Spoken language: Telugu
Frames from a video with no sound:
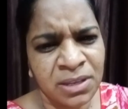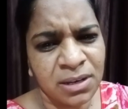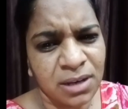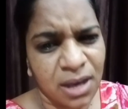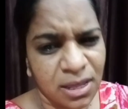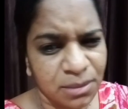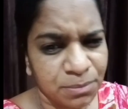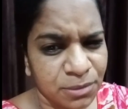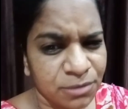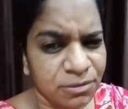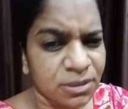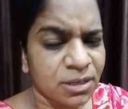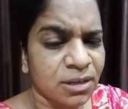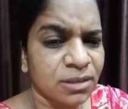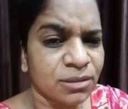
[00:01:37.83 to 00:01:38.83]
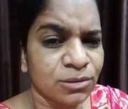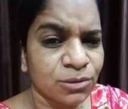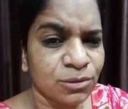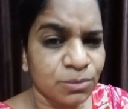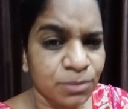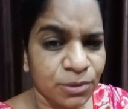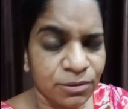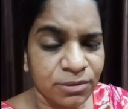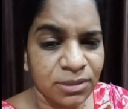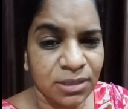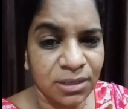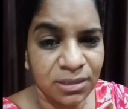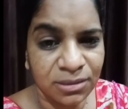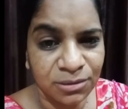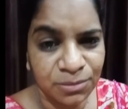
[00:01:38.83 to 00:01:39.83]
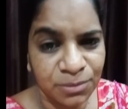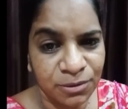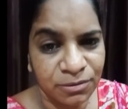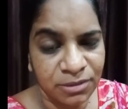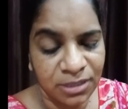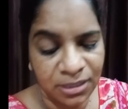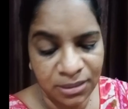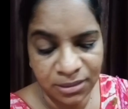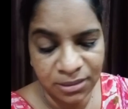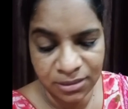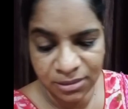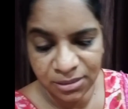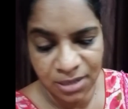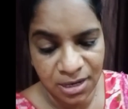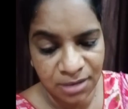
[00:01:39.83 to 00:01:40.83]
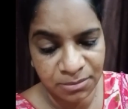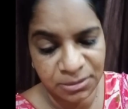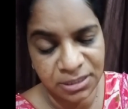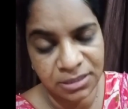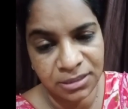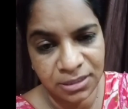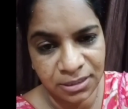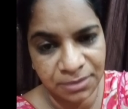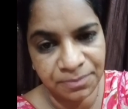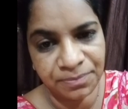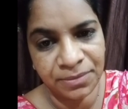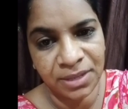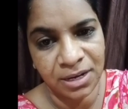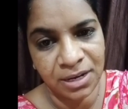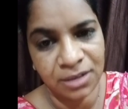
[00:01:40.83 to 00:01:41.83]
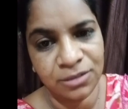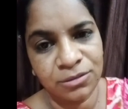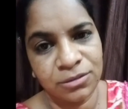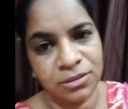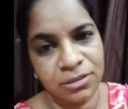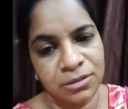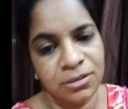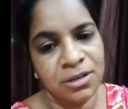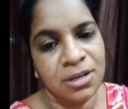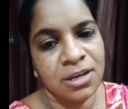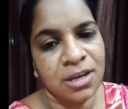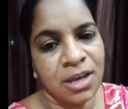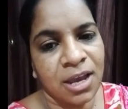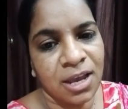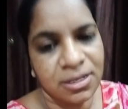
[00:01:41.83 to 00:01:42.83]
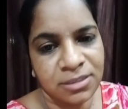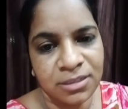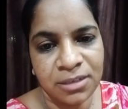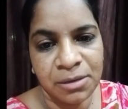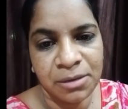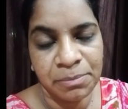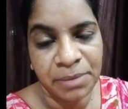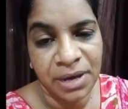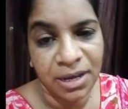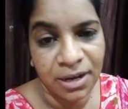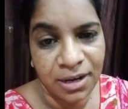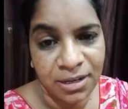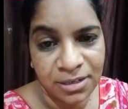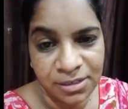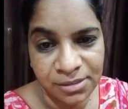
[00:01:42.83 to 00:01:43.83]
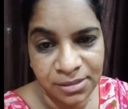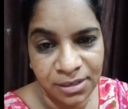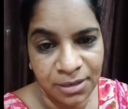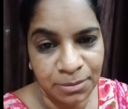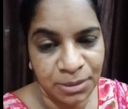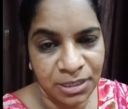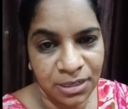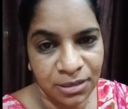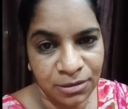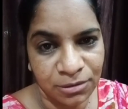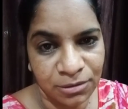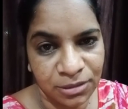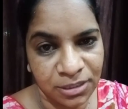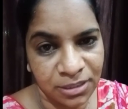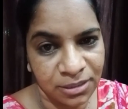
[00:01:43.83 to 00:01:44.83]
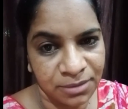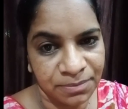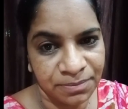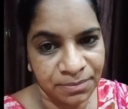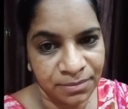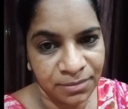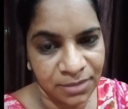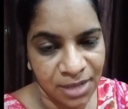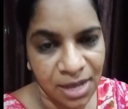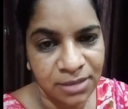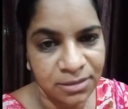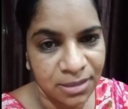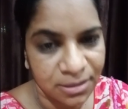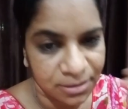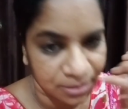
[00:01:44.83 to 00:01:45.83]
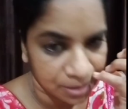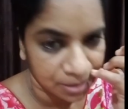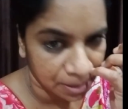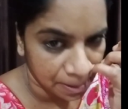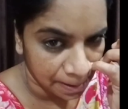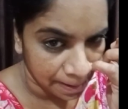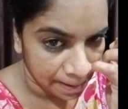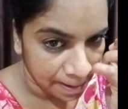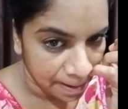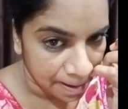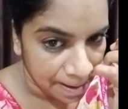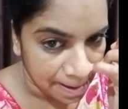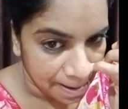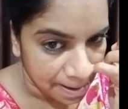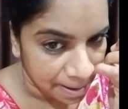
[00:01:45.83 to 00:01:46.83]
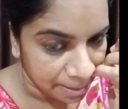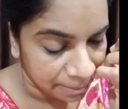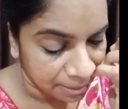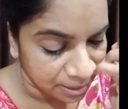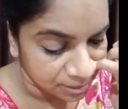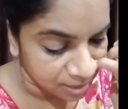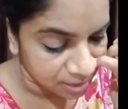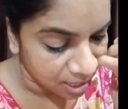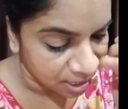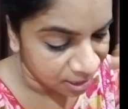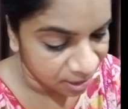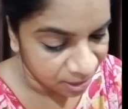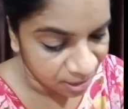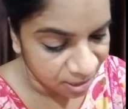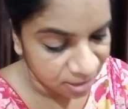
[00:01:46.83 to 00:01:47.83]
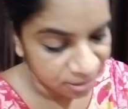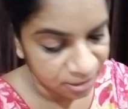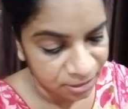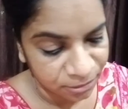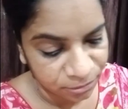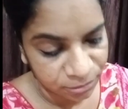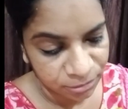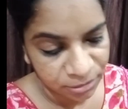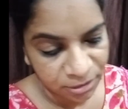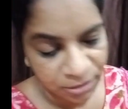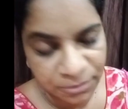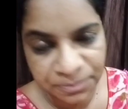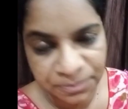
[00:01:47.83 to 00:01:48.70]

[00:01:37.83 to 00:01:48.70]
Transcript: అది పోగొట్టలేదు పోగొట్టలేదు పోగొట్టలేదు అని చాలామంది అంటుంటారు అసలు నేను పార్లర్ చేస్తాను కాబట్టి నాకు కొన్ని నాకు తెలిసిన వాళ్ళు చాలా రకాలుగా అడుగుతుంటారు